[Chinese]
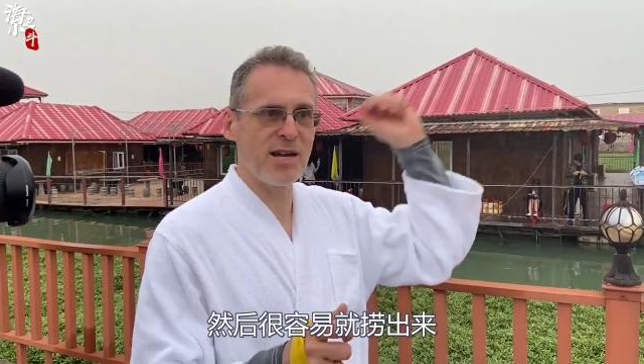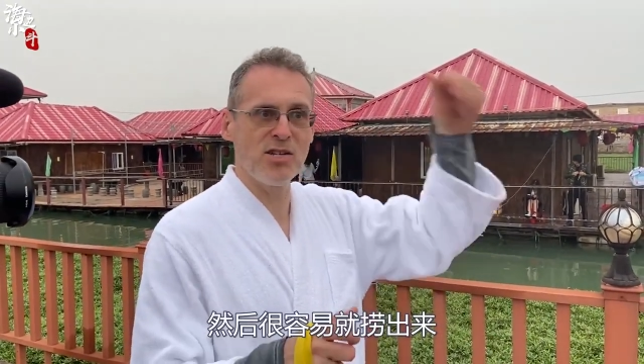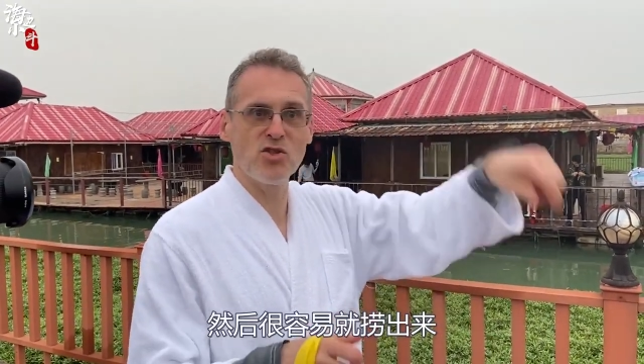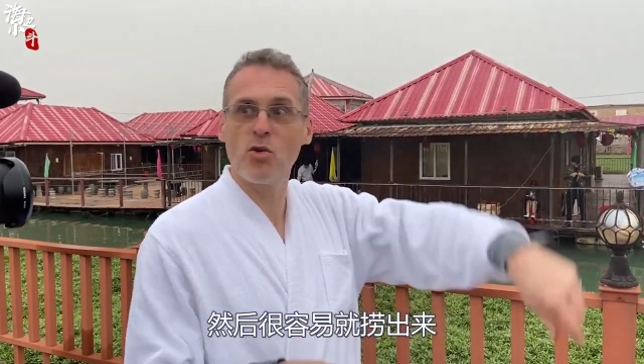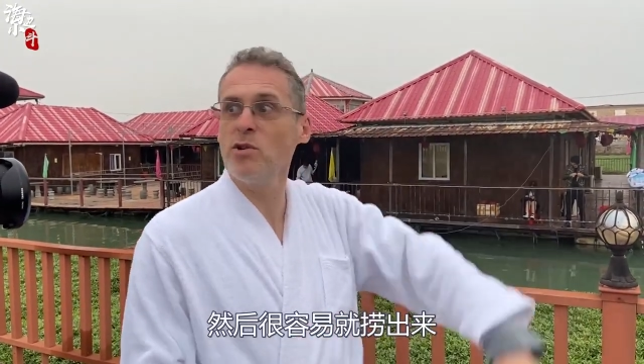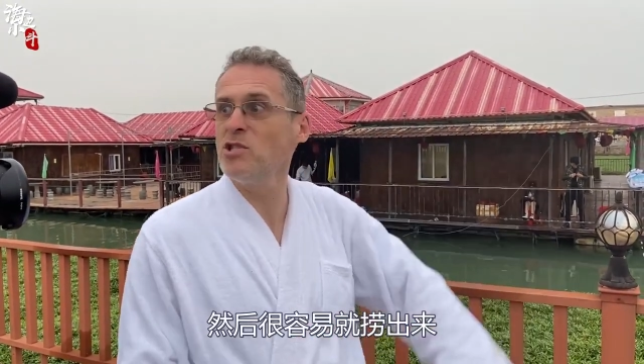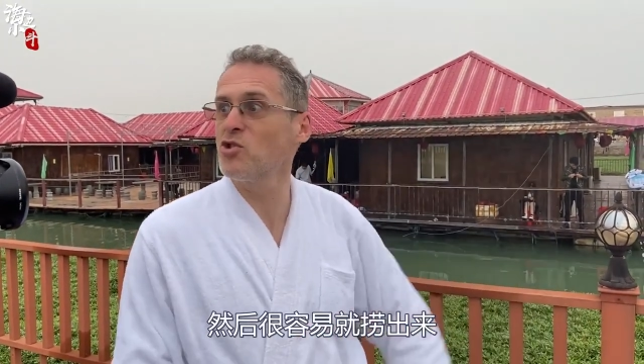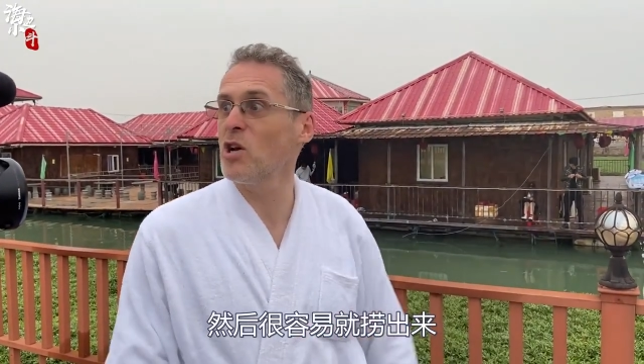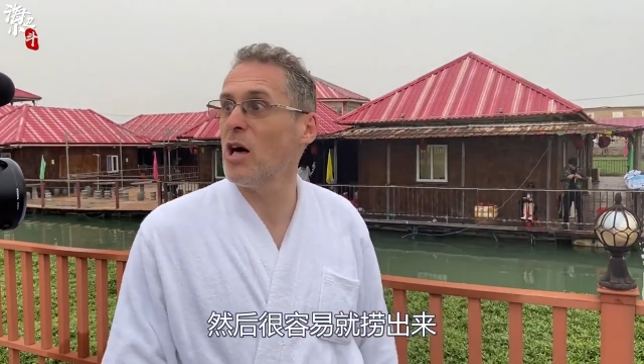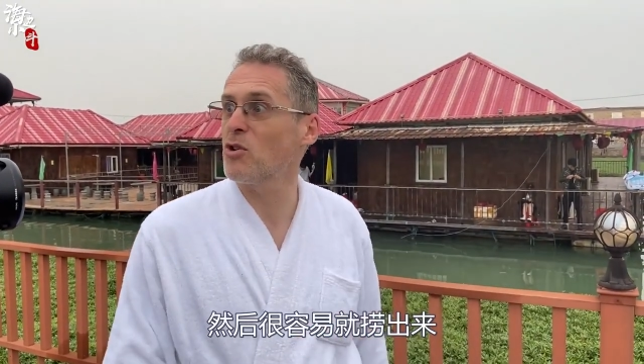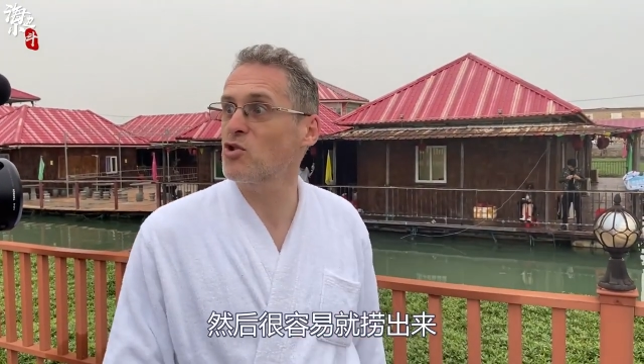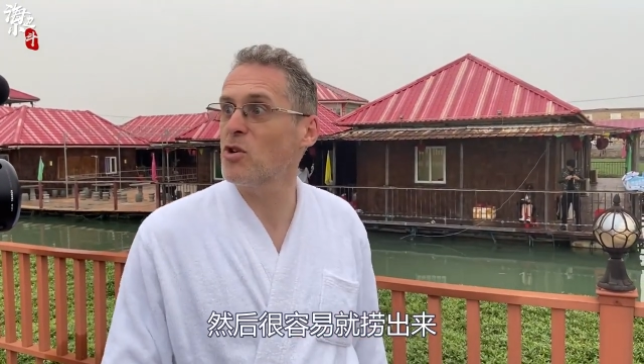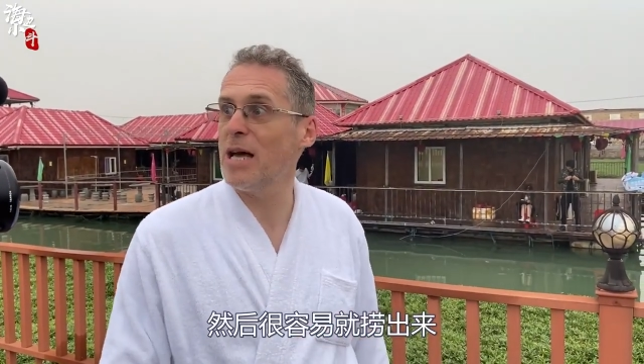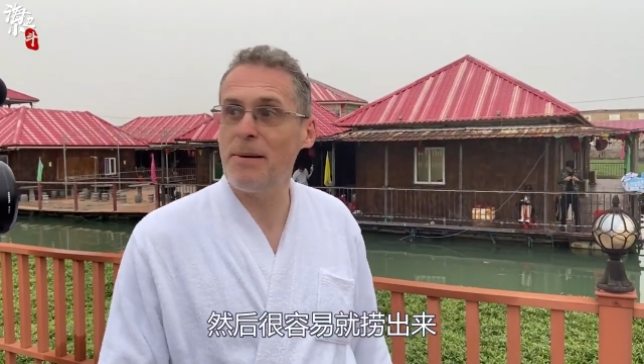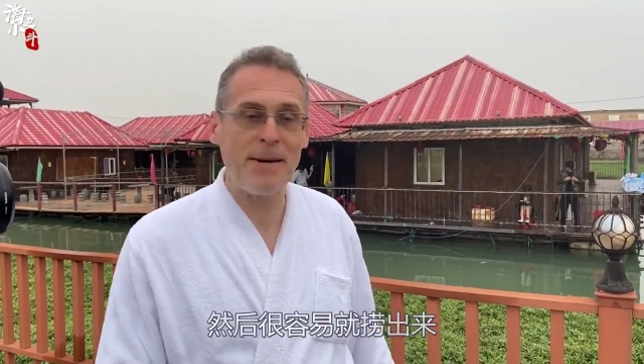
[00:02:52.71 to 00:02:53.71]
很容易就
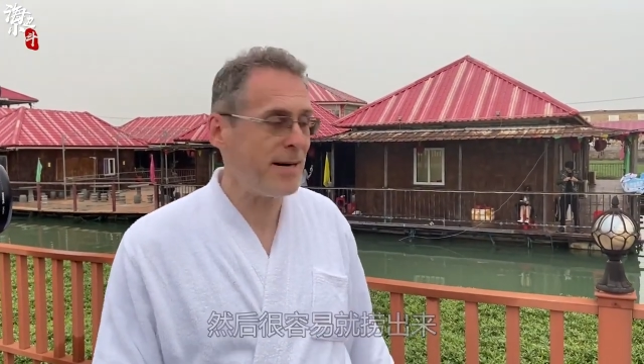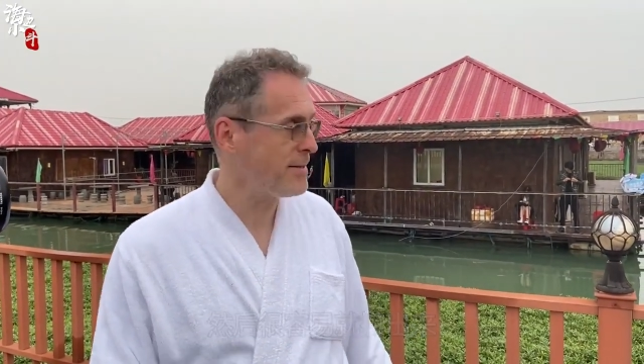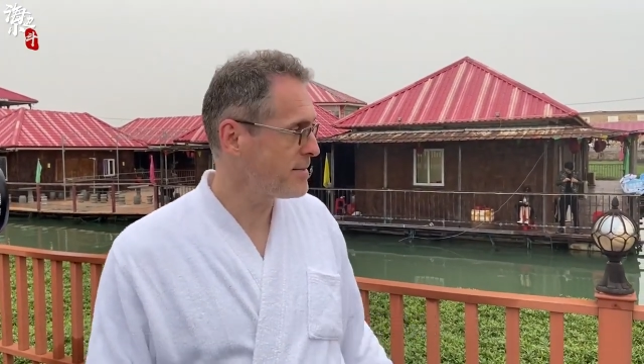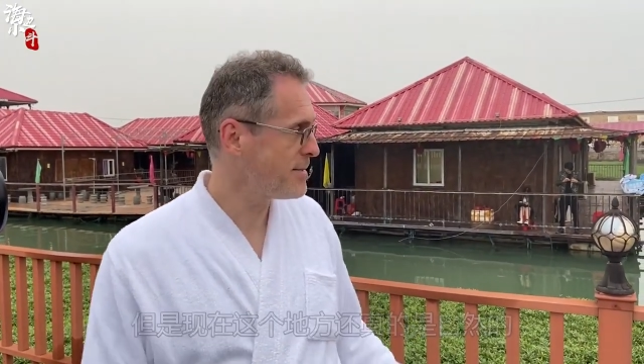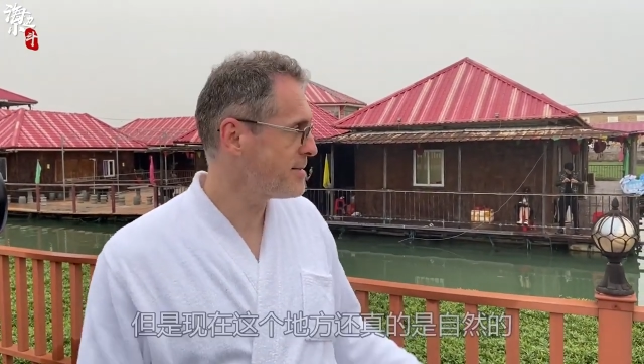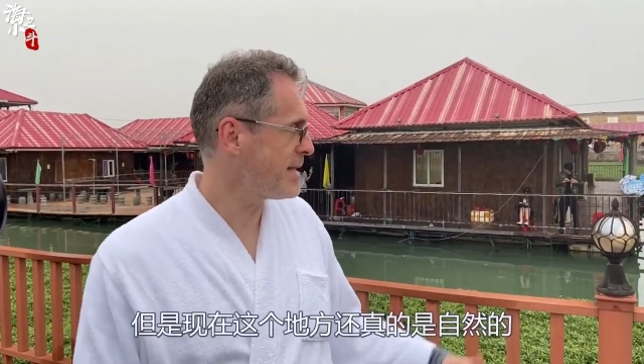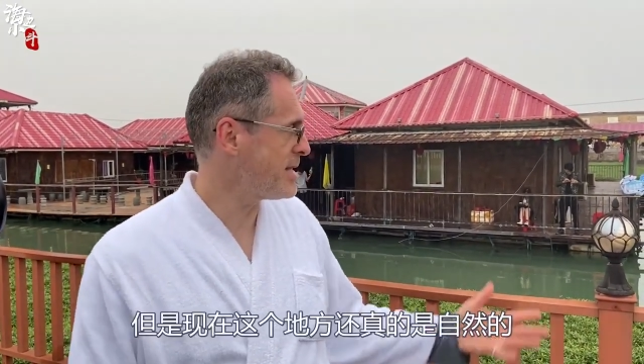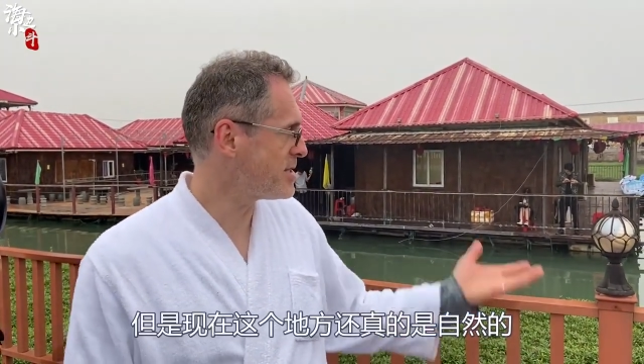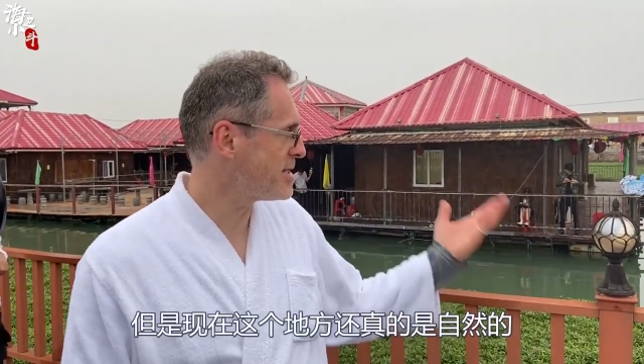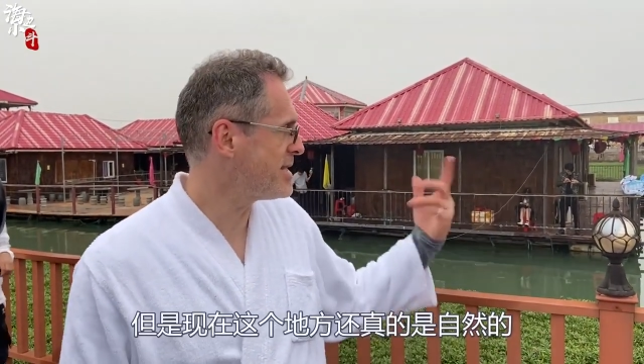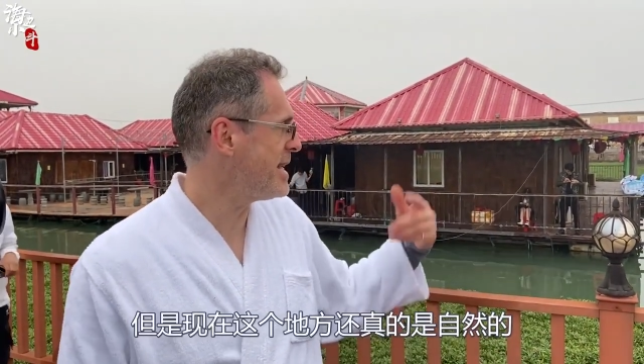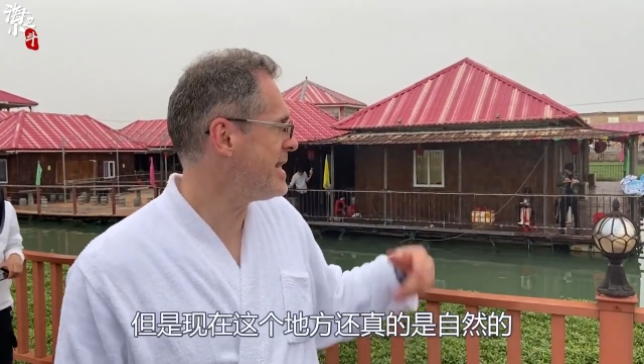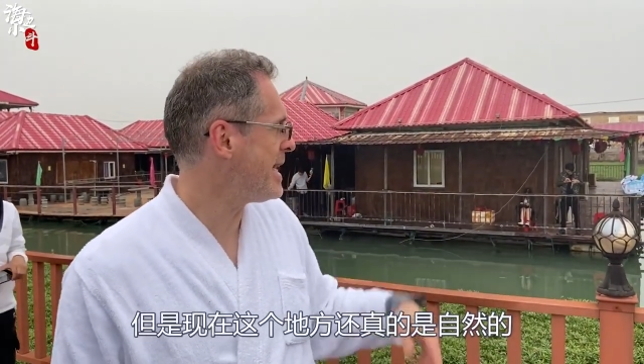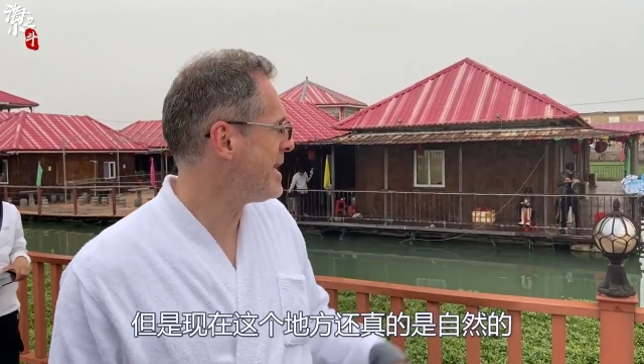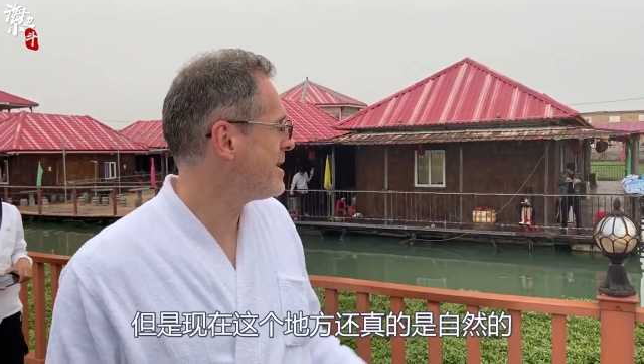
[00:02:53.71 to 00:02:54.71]
捞出来嘛，对，但是
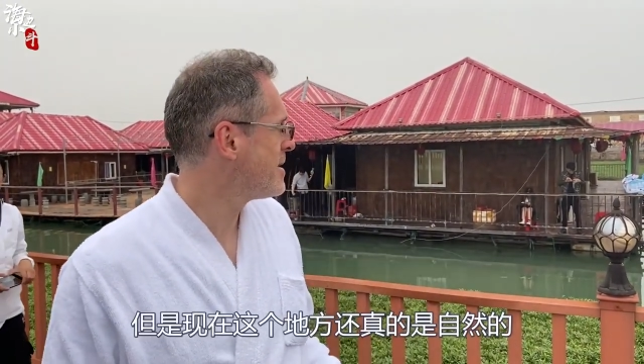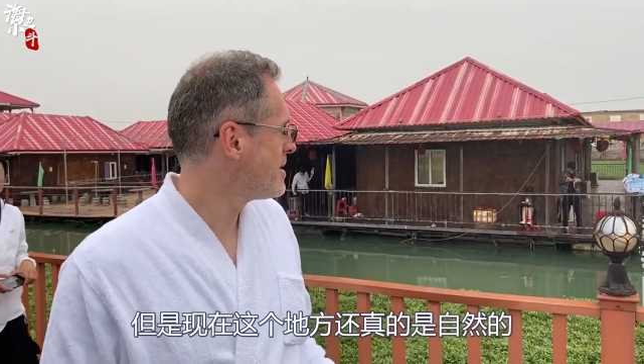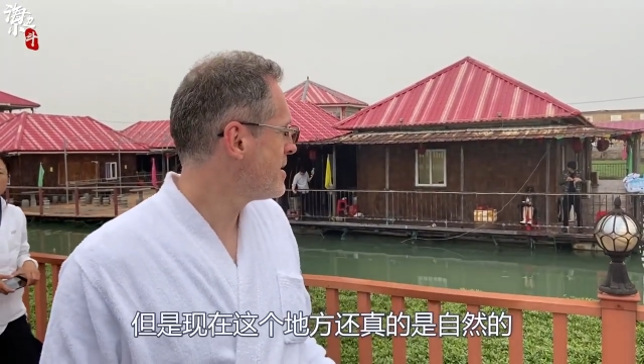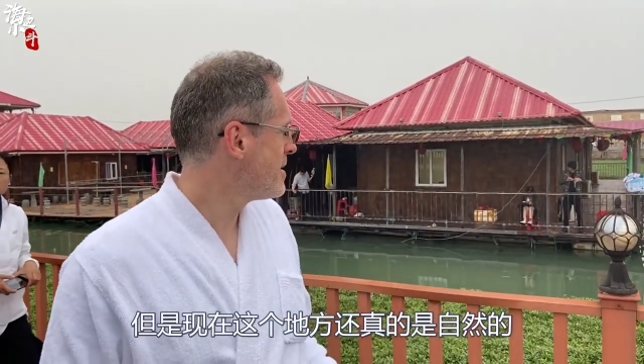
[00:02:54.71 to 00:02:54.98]
现在。